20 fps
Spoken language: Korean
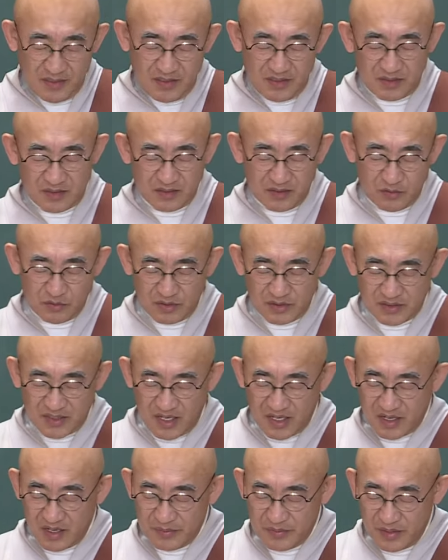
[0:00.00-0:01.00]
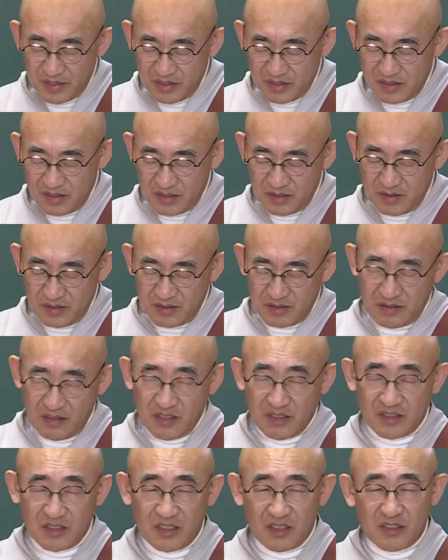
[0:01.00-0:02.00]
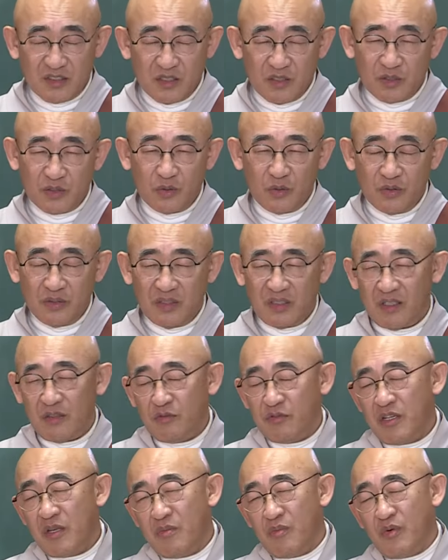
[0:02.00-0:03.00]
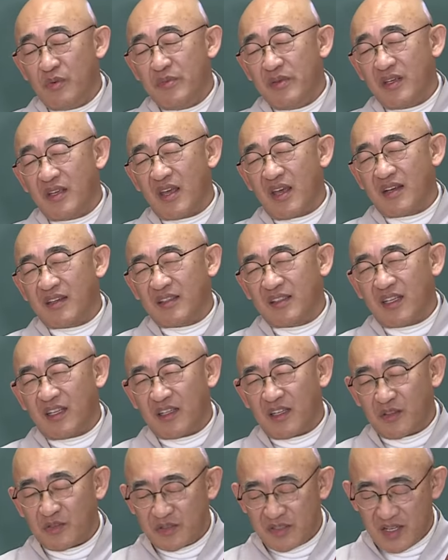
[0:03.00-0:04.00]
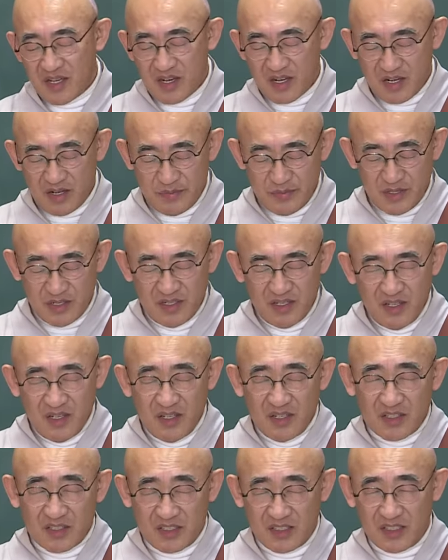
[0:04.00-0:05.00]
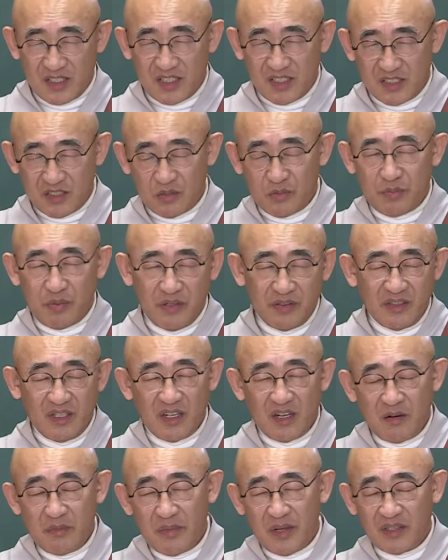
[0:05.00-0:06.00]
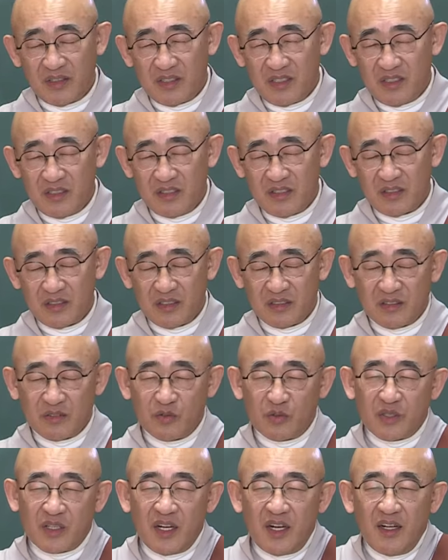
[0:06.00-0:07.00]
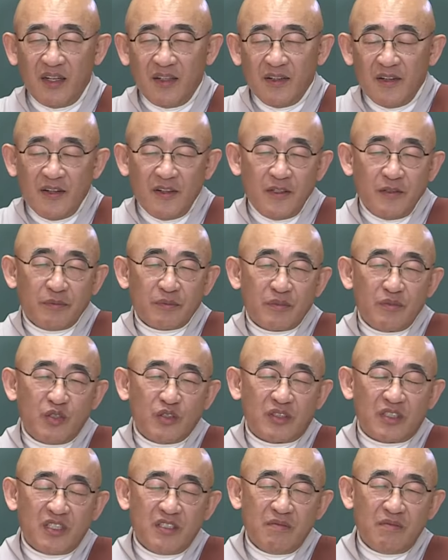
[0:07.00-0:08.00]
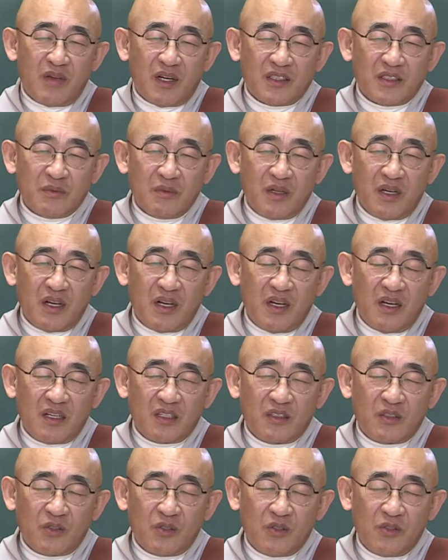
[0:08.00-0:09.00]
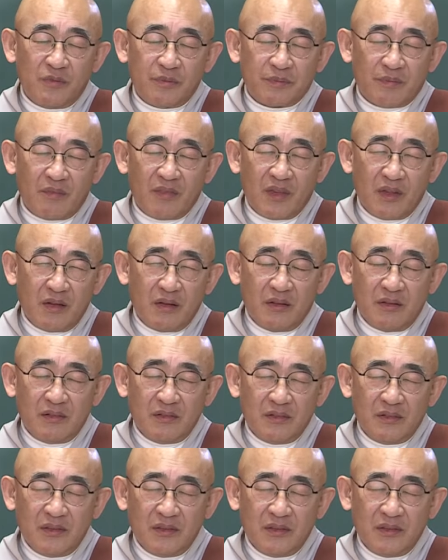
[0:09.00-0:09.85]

그래서 우리 사람에는 굉장히 더러운데 우리의 몸이 깨끗하다고 생각하면 그 자체로 번뇌를 만들죠. 그래서 우리가 부처님 마지막으로 음,